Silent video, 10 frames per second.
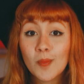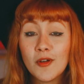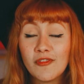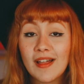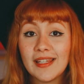
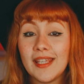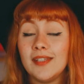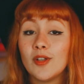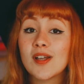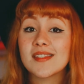Como eu
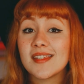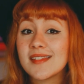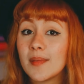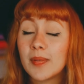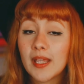falei, nós
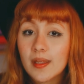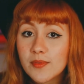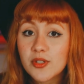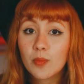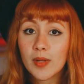nem sempre
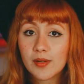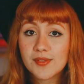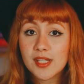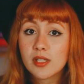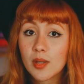queremos que o
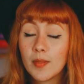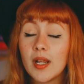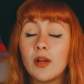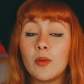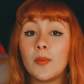branco seja
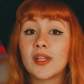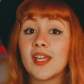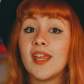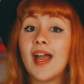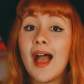branco,
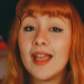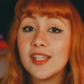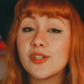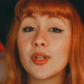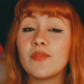porque
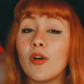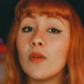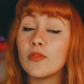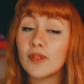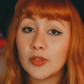aí já
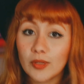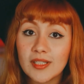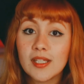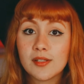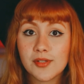envolve o fator
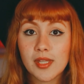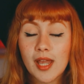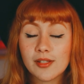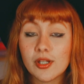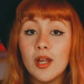
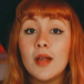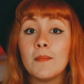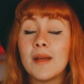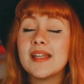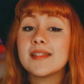identidade.
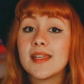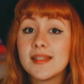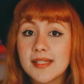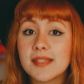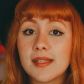Mas
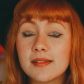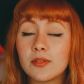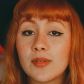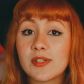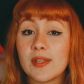existem
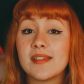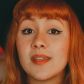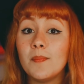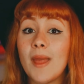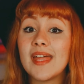situações
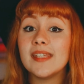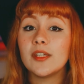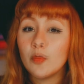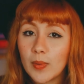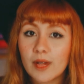que
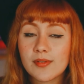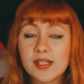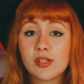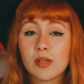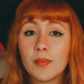pedem que o branco
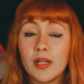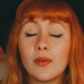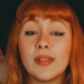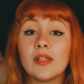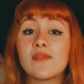seja
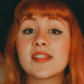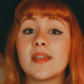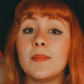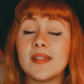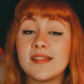branco, então
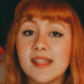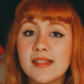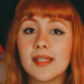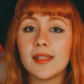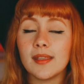você
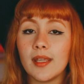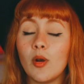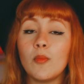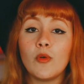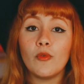precisa entender
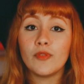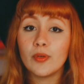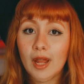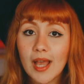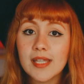como
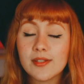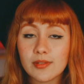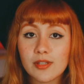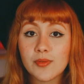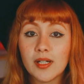configurar
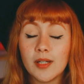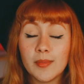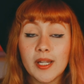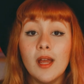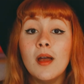isso na sua
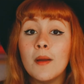câmera